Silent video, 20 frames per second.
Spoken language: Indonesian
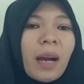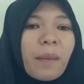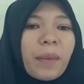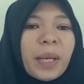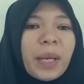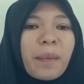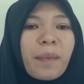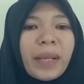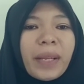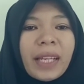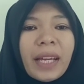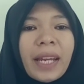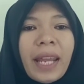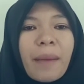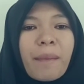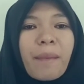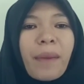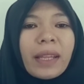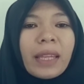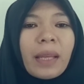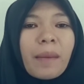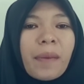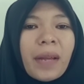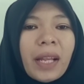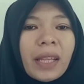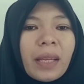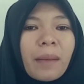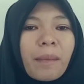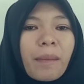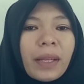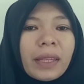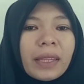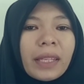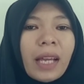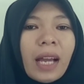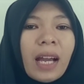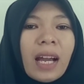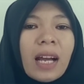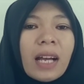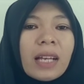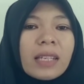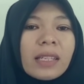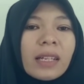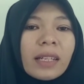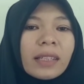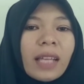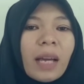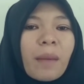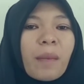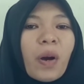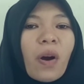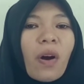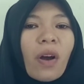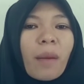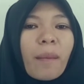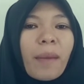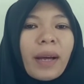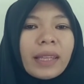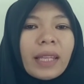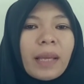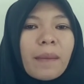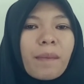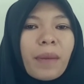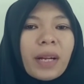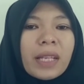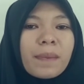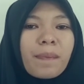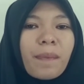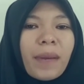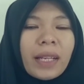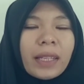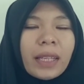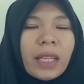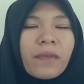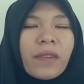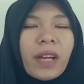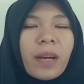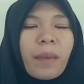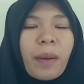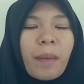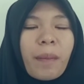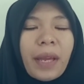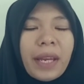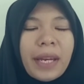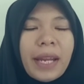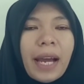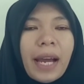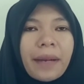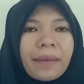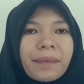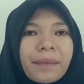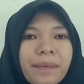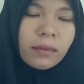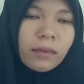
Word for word: menempatkan empati pada tempatnya, serta menghormati perspektif yang berbeda.